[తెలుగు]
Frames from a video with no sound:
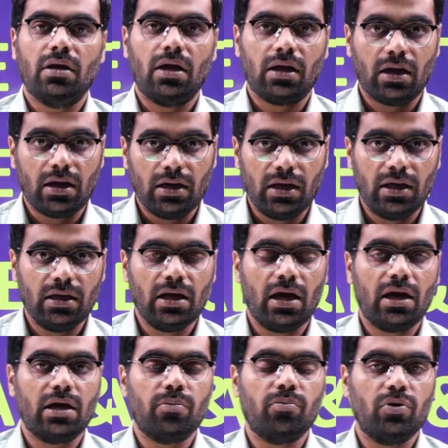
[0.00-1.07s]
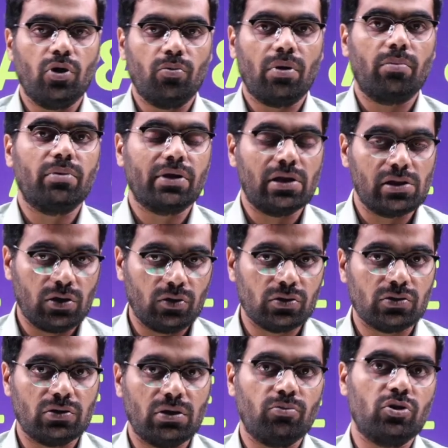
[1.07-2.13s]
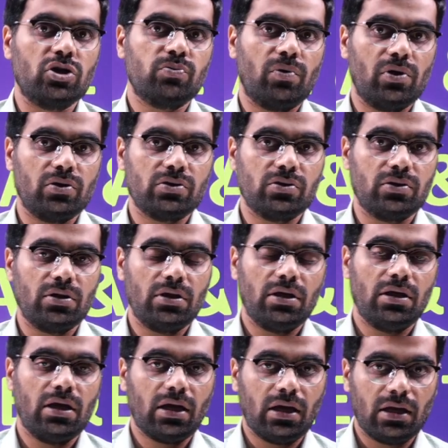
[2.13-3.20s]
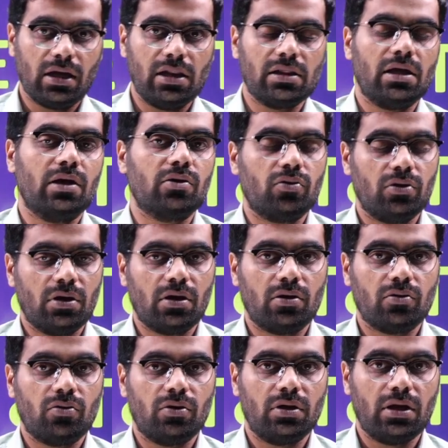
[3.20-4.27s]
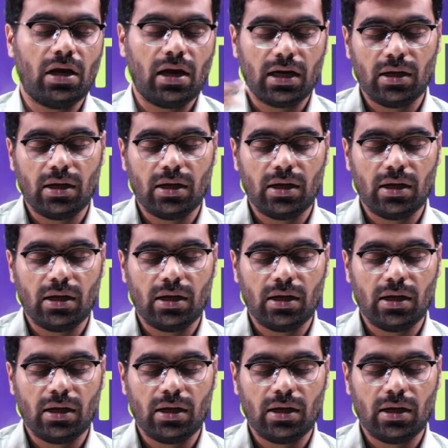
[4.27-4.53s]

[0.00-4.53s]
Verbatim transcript: నాకు అక్కడ ఏఈ ఆర్ఎన్బిఓ పబ్లిక్ హెల్త్ వస్తుంది మున్సిపల్ వస్తుంది నేను అక్కడికి వెళ్తా అనుకున్నాను అనుకోండి